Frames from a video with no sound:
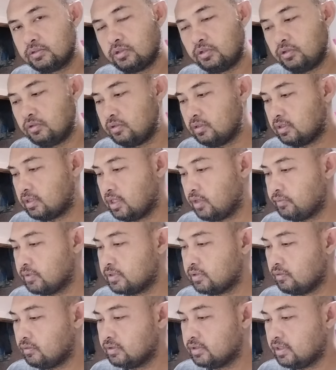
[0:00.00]
So yun ang
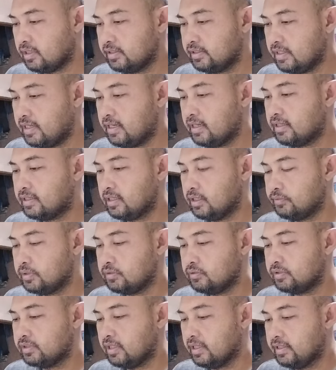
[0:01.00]
request ako sa kanya,
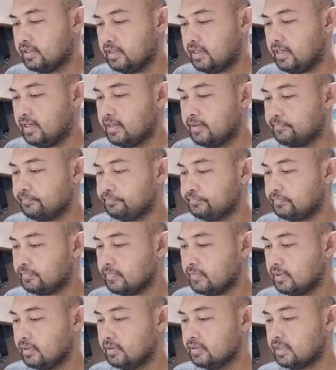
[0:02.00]
request ko sa kanya.
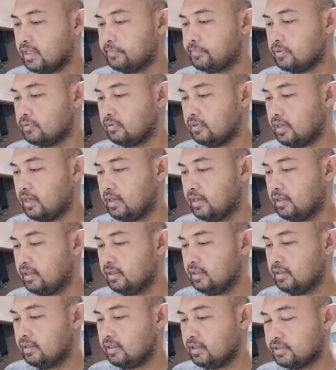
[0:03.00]
Sabi ko nga,
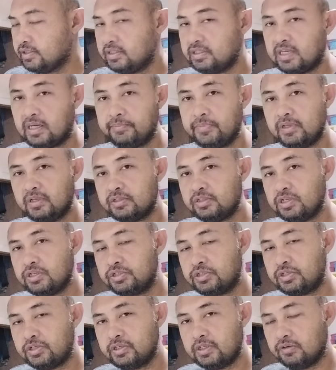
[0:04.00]
kasi sabi niya
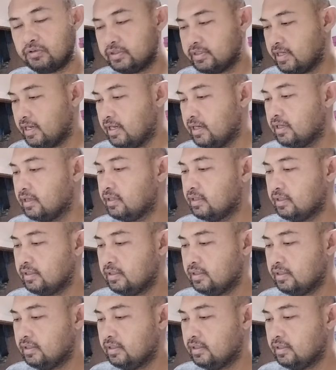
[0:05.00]
teacher daw siya.